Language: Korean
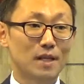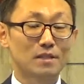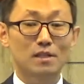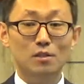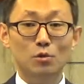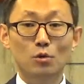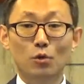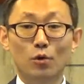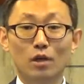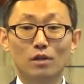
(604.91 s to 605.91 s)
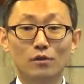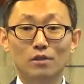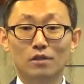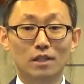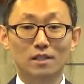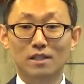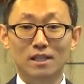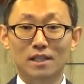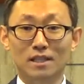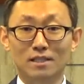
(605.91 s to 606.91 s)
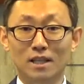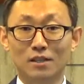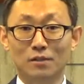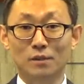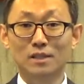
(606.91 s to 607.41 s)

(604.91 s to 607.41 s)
실제로 교회를 위해서는 일을 하지 않는다는 거.